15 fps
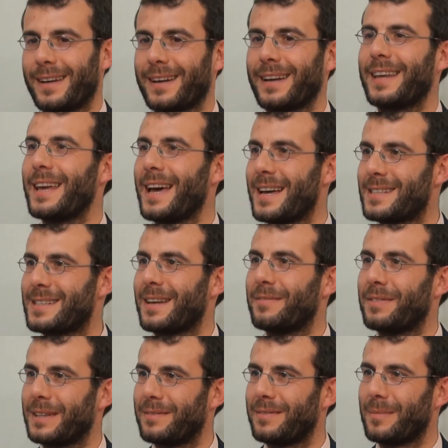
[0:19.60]
okay. richiesta
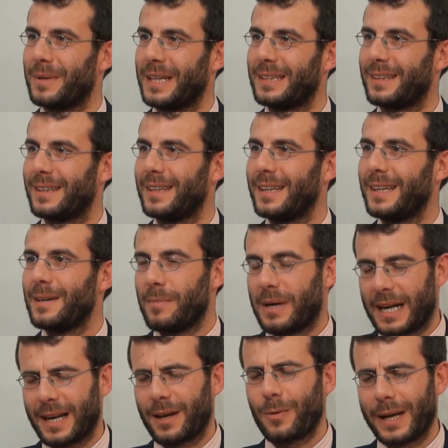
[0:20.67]
effettivamente
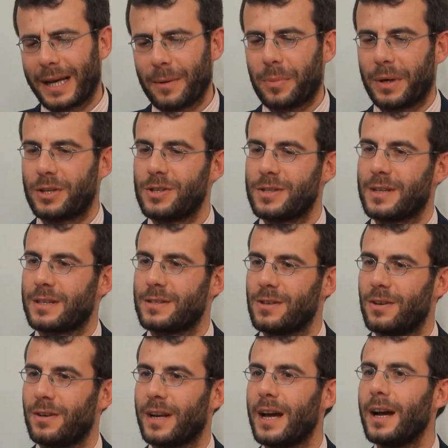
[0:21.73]
magari qualche
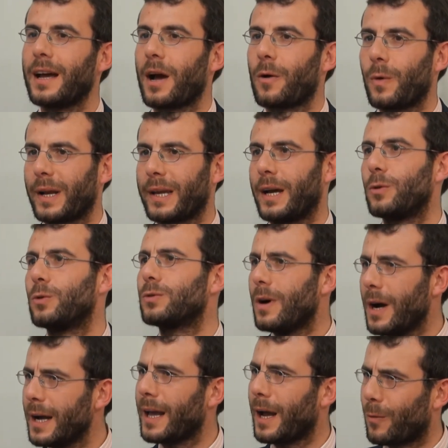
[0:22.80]
precisazione, anche qualche aiuto,
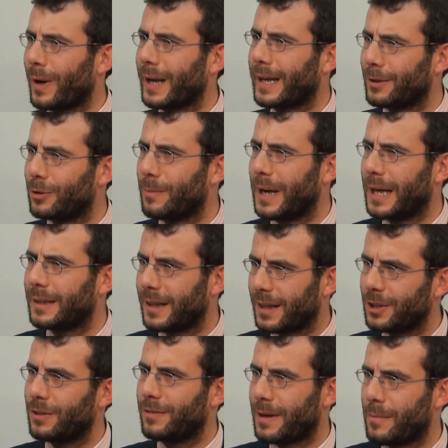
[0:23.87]
anche qualche domanda che
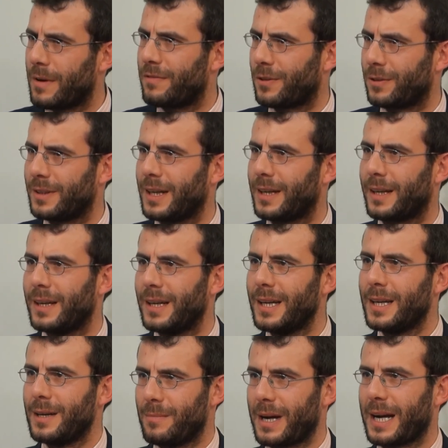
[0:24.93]
dovremmo affrontare
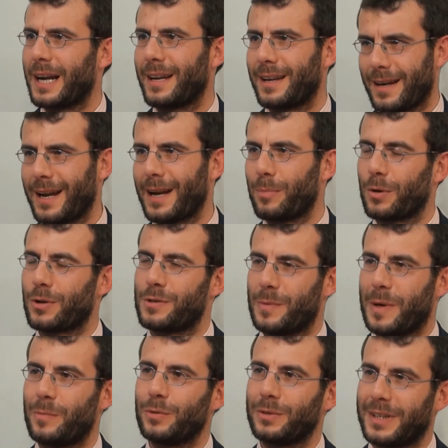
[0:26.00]
ah, magari nella
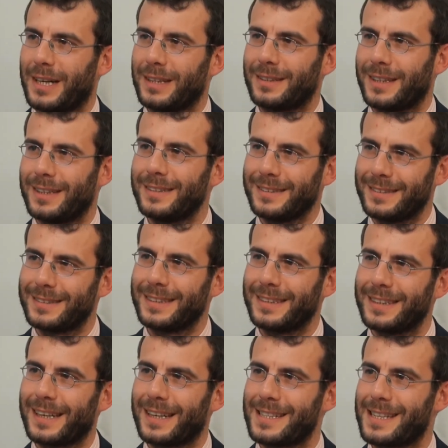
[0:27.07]
prossima puntata. Ah,
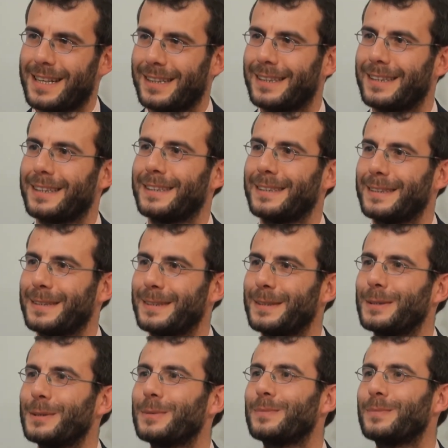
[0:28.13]
interessante. Nella
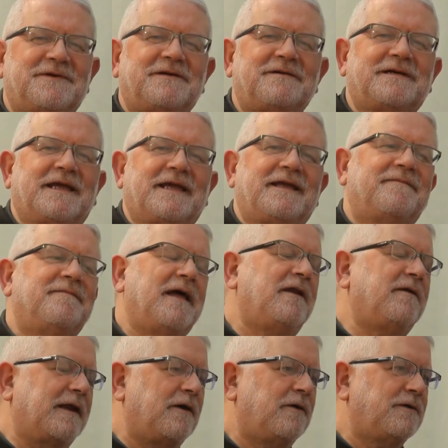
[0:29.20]
prossima. Ok. Sì.
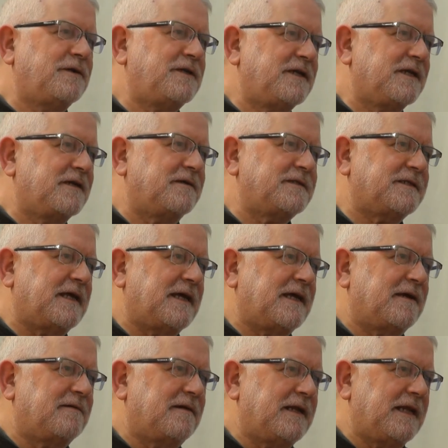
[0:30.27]
Allora, oggi cosa,
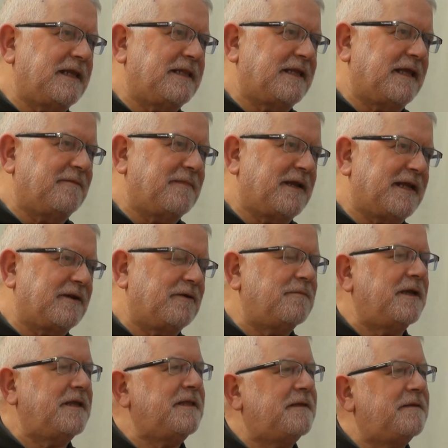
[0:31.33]
qual è il tema,
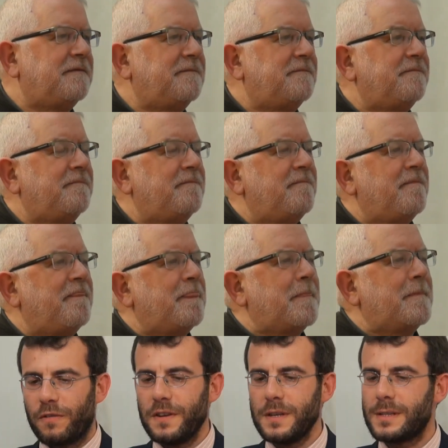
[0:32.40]
l'argomento? Oggi avevamo
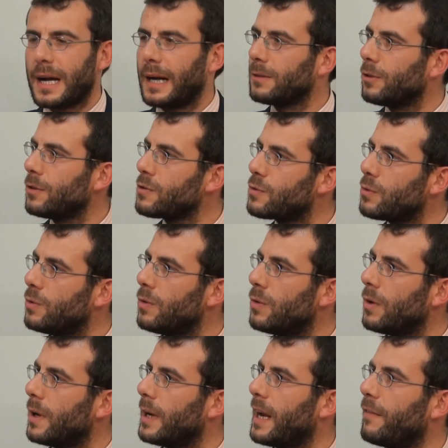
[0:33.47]
fissato
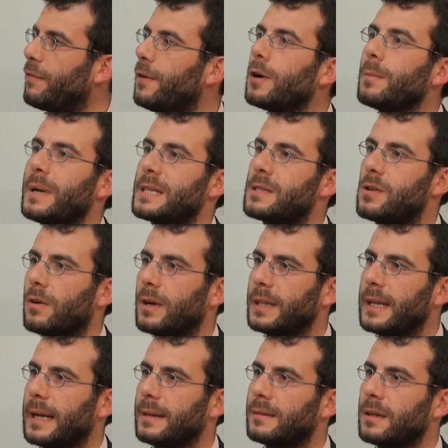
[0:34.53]
sulla formazione
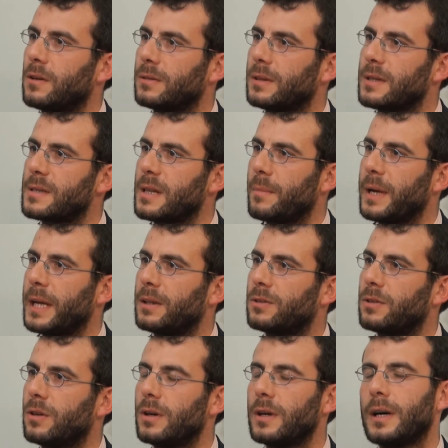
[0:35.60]
dell'Antico
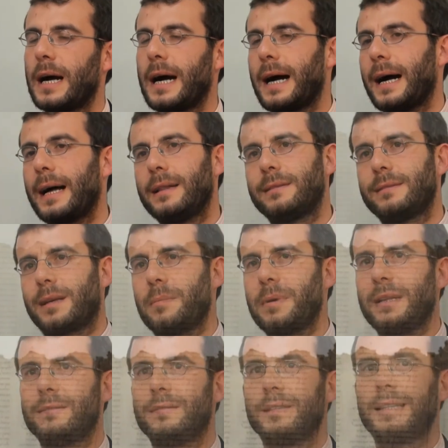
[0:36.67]
Testamento,
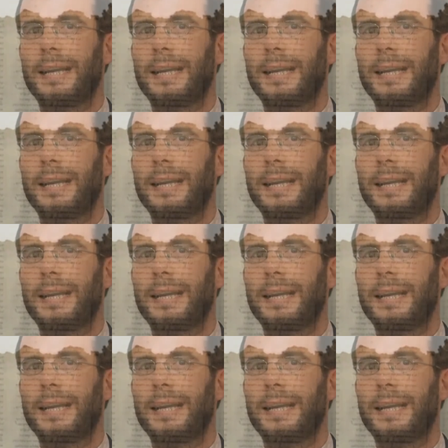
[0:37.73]
altrimenti